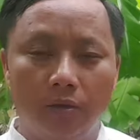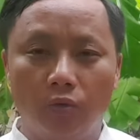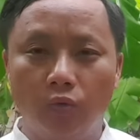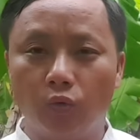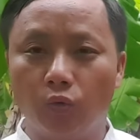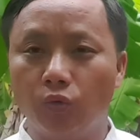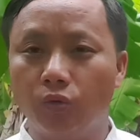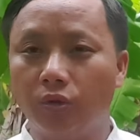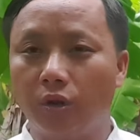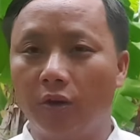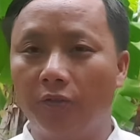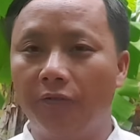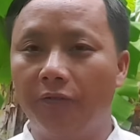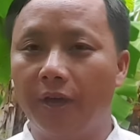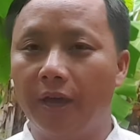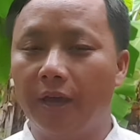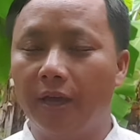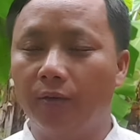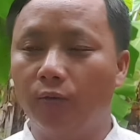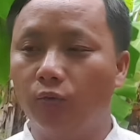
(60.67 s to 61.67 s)
cụ cho
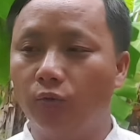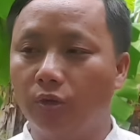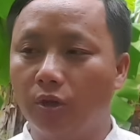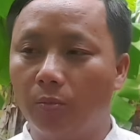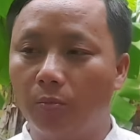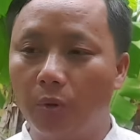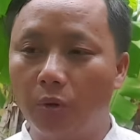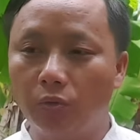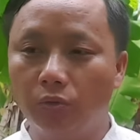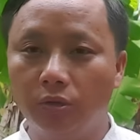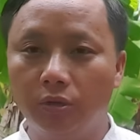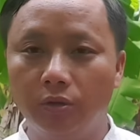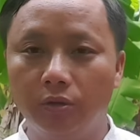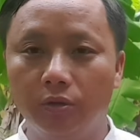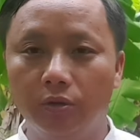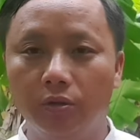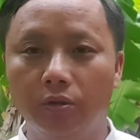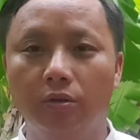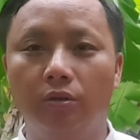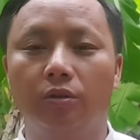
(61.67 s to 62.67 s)
phê cụ cho phong
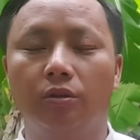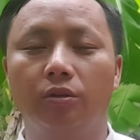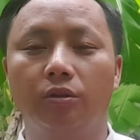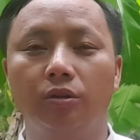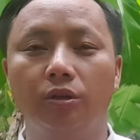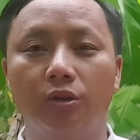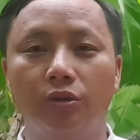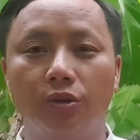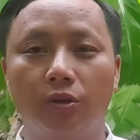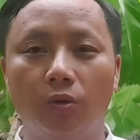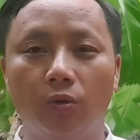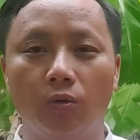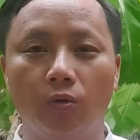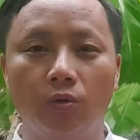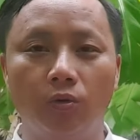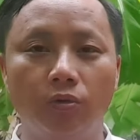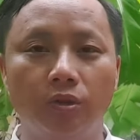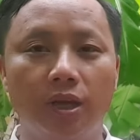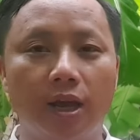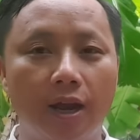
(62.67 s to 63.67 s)
dư nhỏ
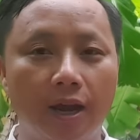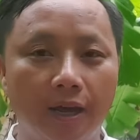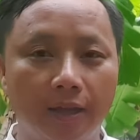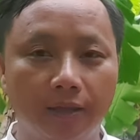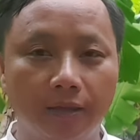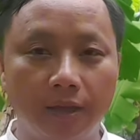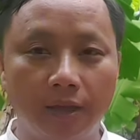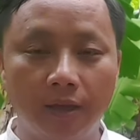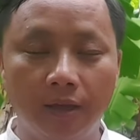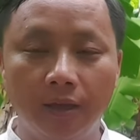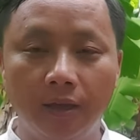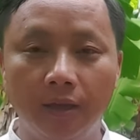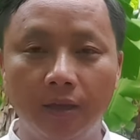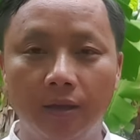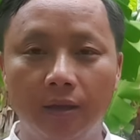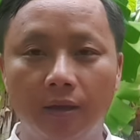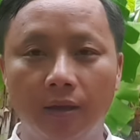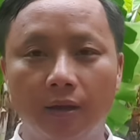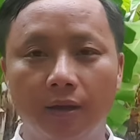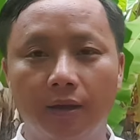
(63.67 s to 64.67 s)
trầu nhà là tê
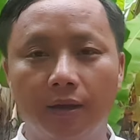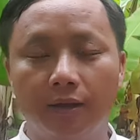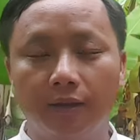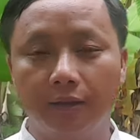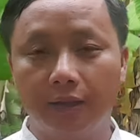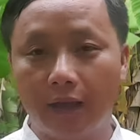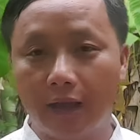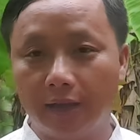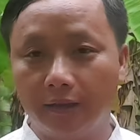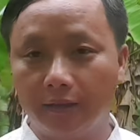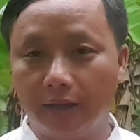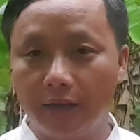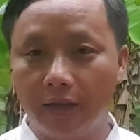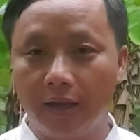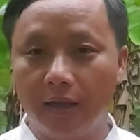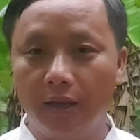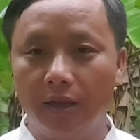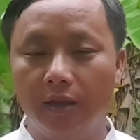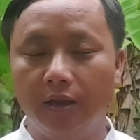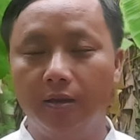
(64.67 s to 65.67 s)
thai
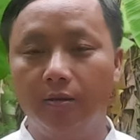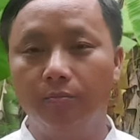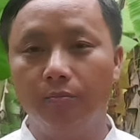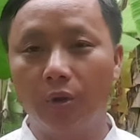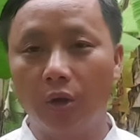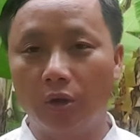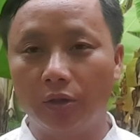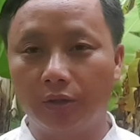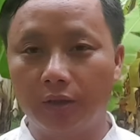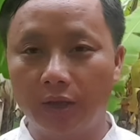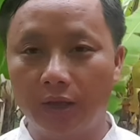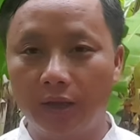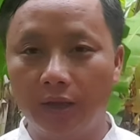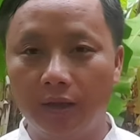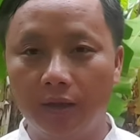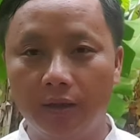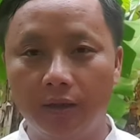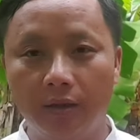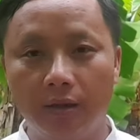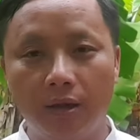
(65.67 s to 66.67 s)
tê lò
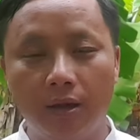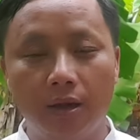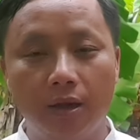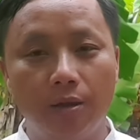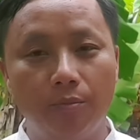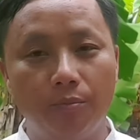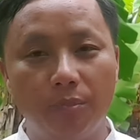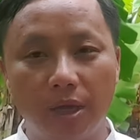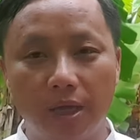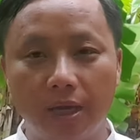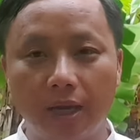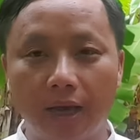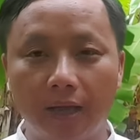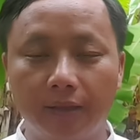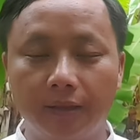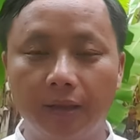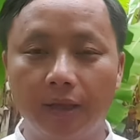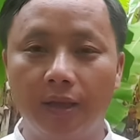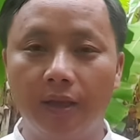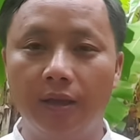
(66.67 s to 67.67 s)
tê mì cà
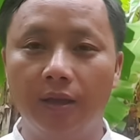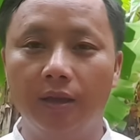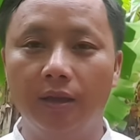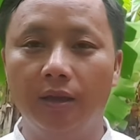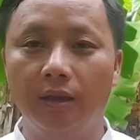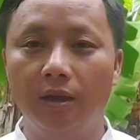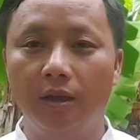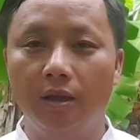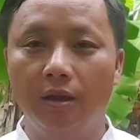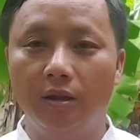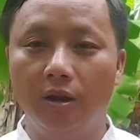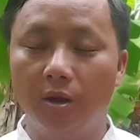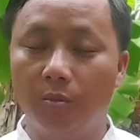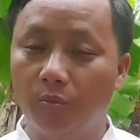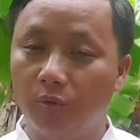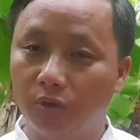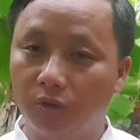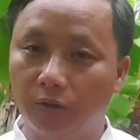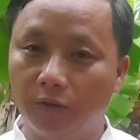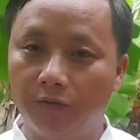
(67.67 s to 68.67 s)
tê là
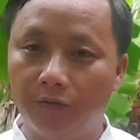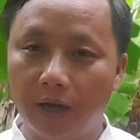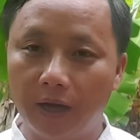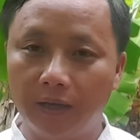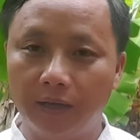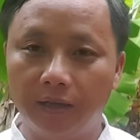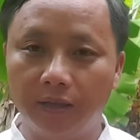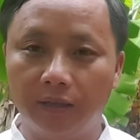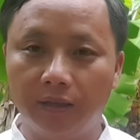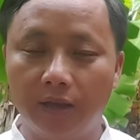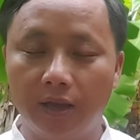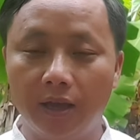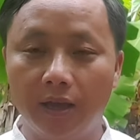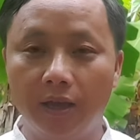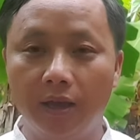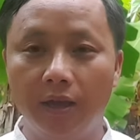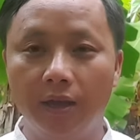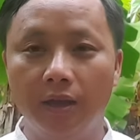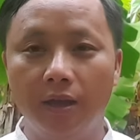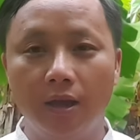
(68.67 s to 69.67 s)
một trầu pha kỳ
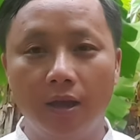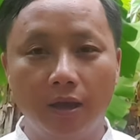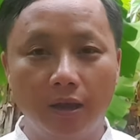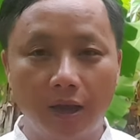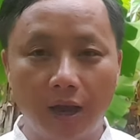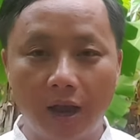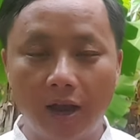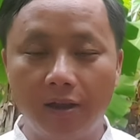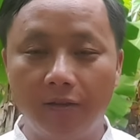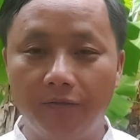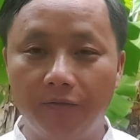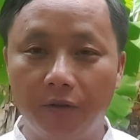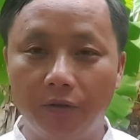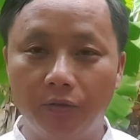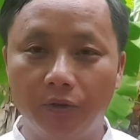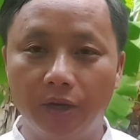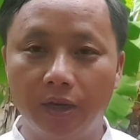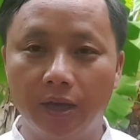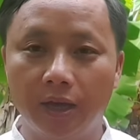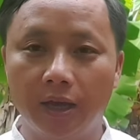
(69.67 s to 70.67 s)
tê
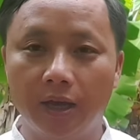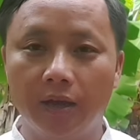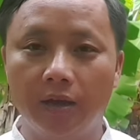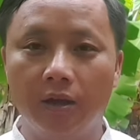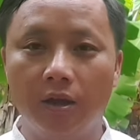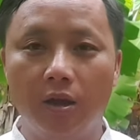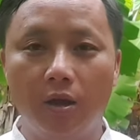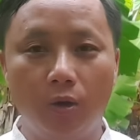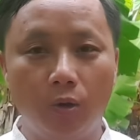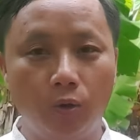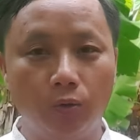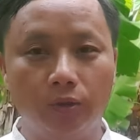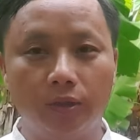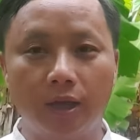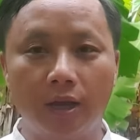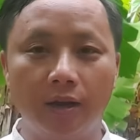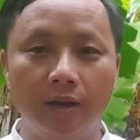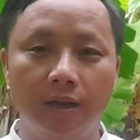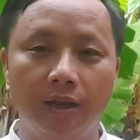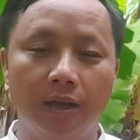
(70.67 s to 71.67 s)
california
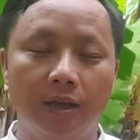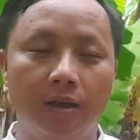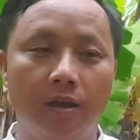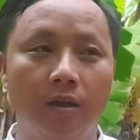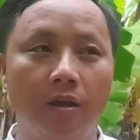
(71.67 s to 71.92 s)
italia